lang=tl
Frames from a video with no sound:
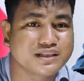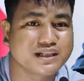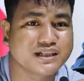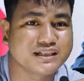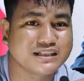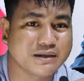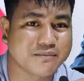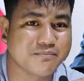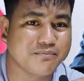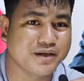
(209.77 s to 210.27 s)

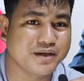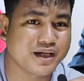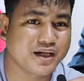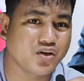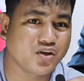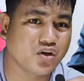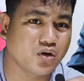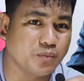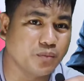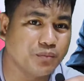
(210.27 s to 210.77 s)
Siyempre,
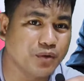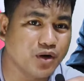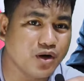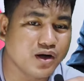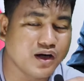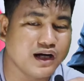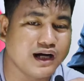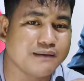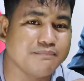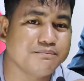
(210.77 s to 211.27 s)

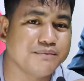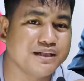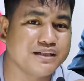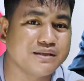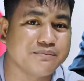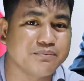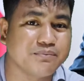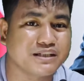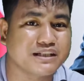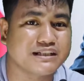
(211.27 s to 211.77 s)
opo, ang
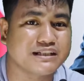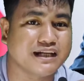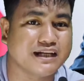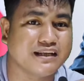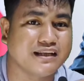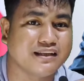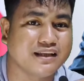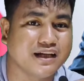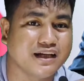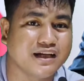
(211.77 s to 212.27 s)
vice
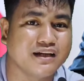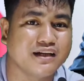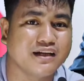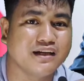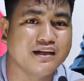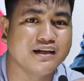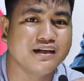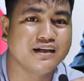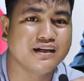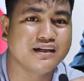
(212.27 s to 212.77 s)
presidente.
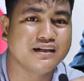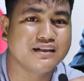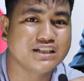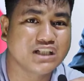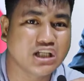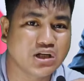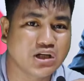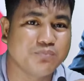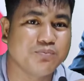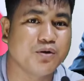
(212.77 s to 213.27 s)

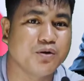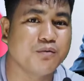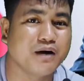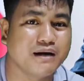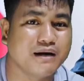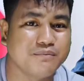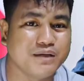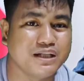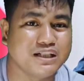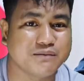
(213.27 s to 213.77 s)
Sino po
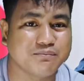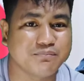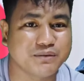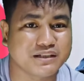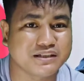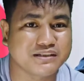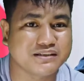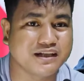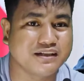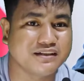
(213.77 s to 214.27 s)
ba ang vice
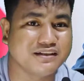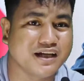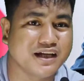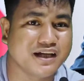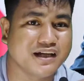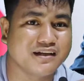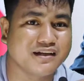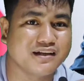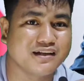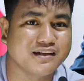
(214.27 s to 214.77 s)

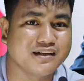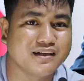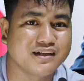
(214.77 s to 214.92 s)
presidente?